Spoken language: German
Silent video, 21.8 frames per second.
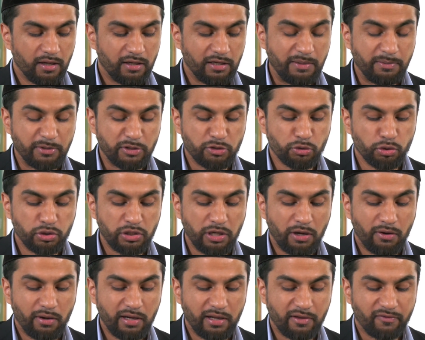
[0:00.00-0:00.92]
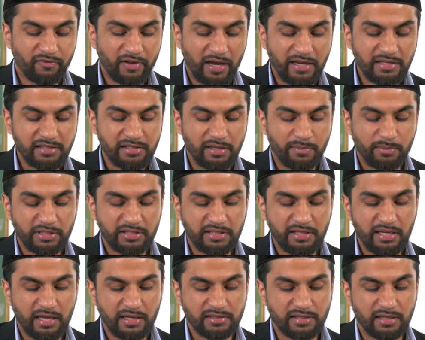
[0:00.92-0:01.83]
Liebe Zuschauer, der verheißene
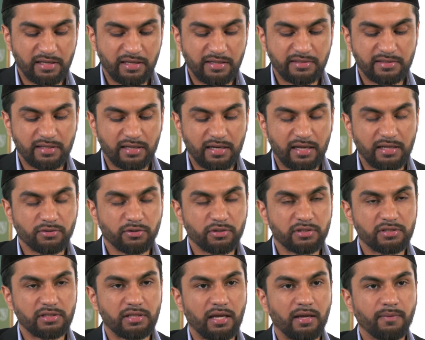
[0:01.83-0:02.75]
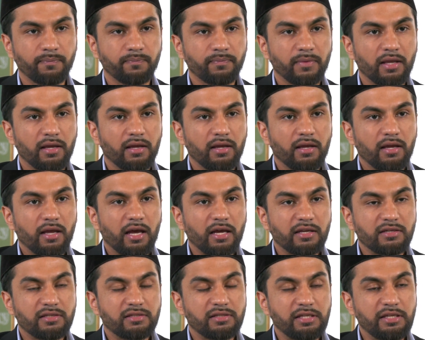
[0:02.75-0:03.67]
Messias Islam,
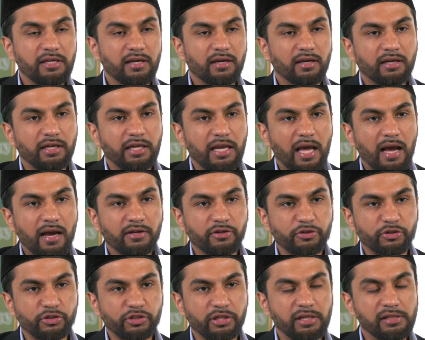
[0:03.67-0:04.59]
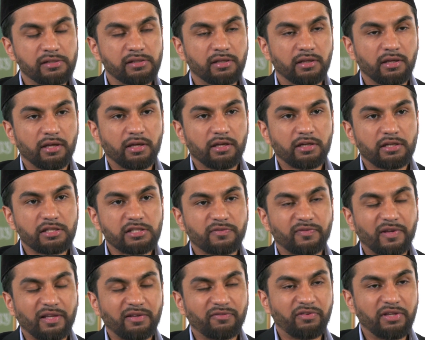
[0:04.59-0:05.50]
hat hier klargestellt,
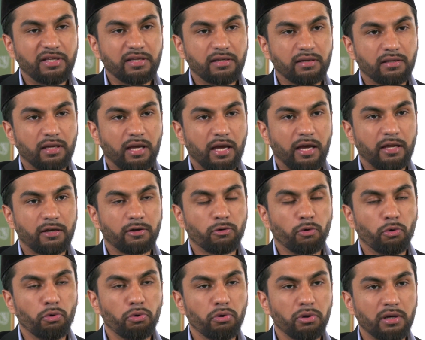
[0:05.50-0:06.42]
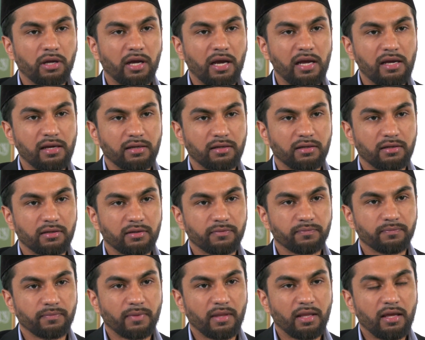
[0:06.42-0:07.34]
dass wenn wir einen hohen Rang
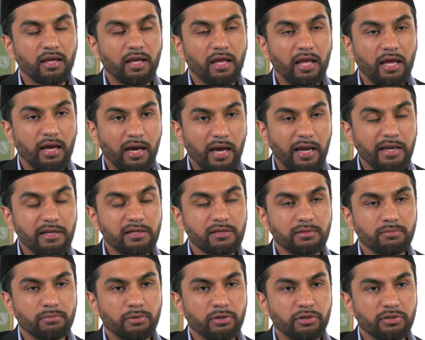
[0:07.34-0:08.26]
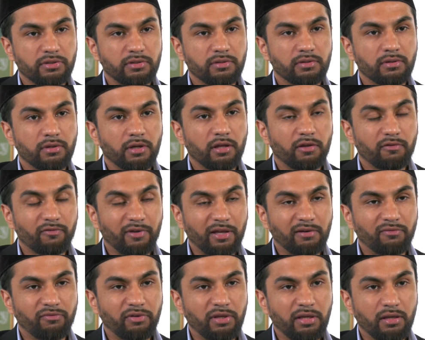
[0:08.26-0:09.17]
erreichen möchten, wenn